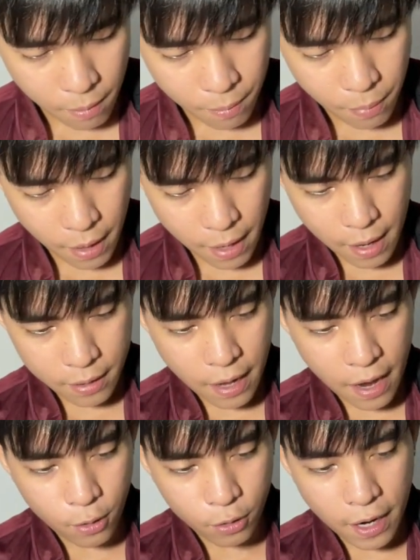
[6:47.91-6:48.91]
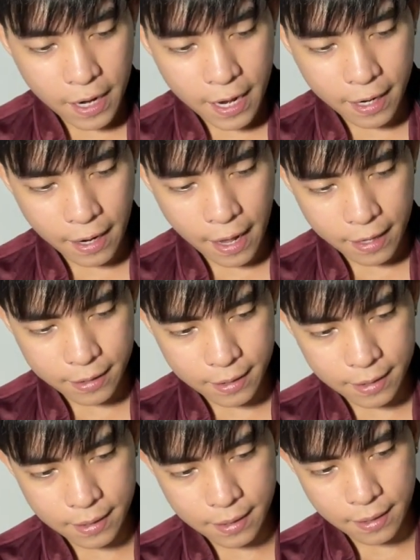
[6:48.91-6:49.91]
break na ano, na necklace.
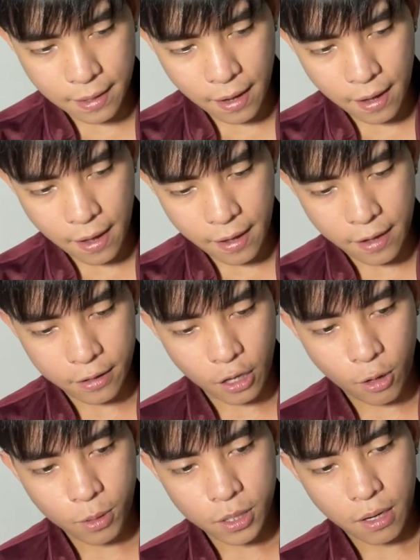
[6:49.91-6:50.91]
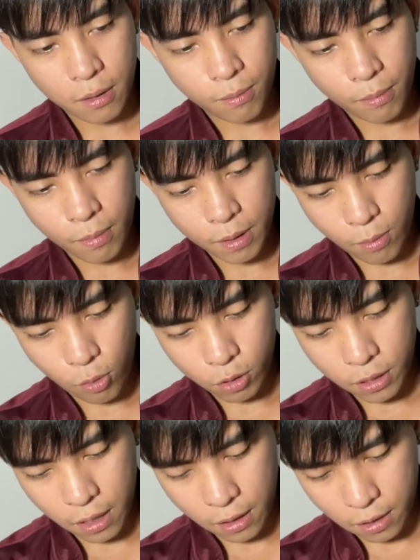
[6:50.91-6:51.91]
Ayan, hindi ko siya
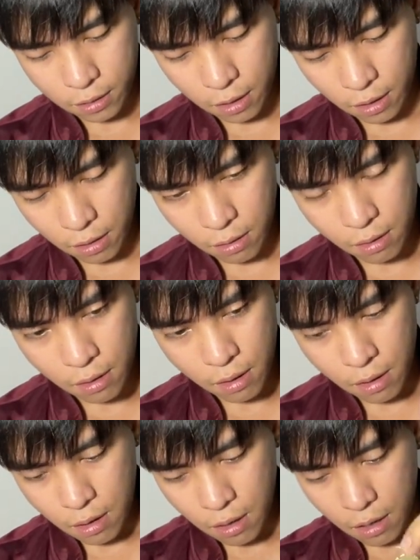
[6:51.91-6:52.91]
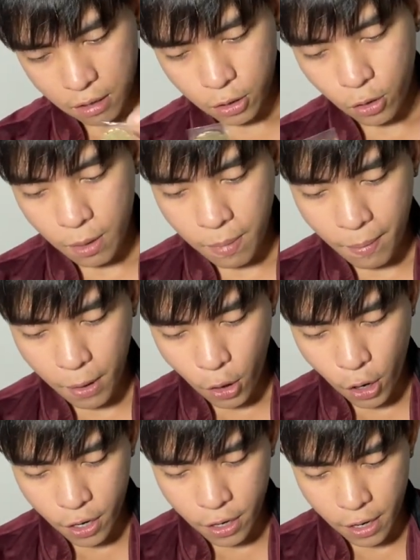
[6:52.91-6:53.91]
mabuksan kasi. Kasi yung iba may
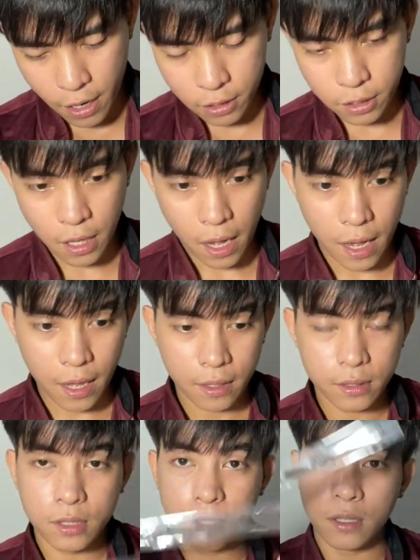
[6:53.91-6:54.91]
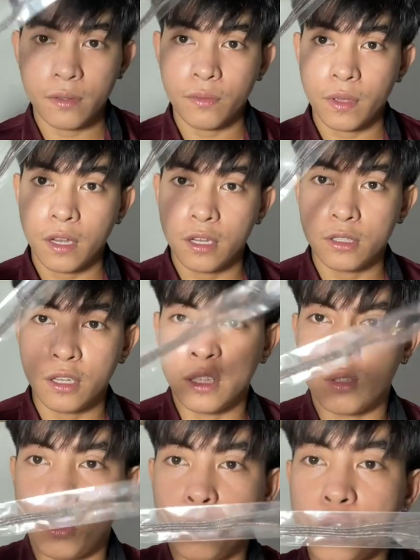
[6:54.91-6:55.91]
orders, guys.
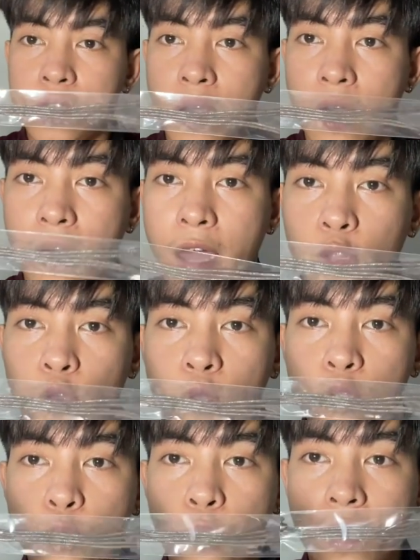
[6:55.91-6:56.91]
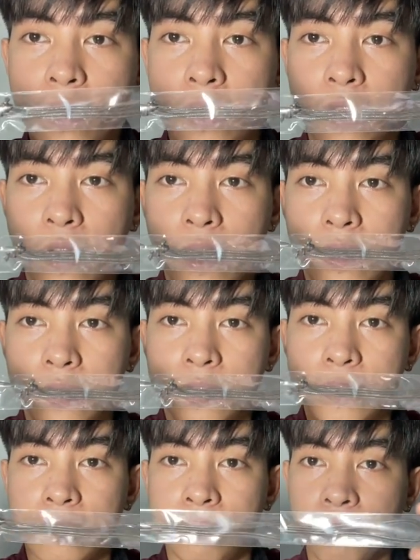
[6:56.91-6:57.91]
Ito yun siya. Ito yung itsura niya,
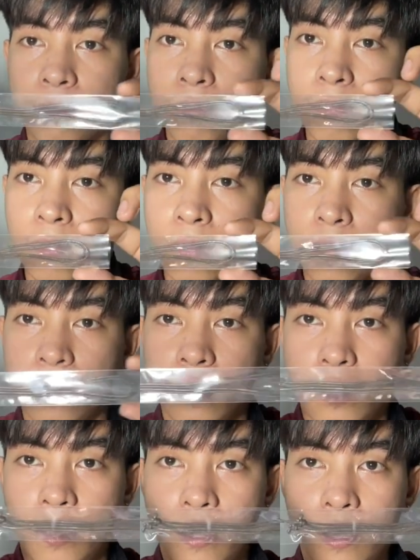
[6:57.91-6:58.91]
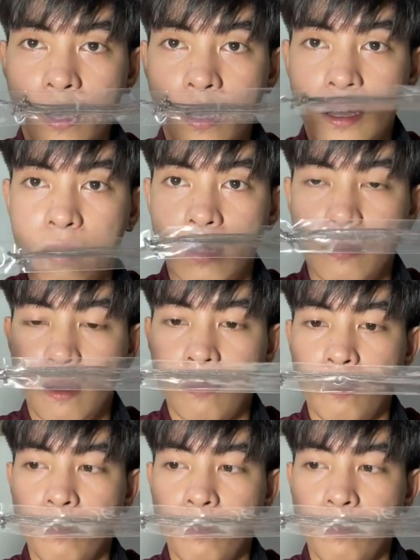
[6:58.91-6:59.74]
guys. Ayan, di ba?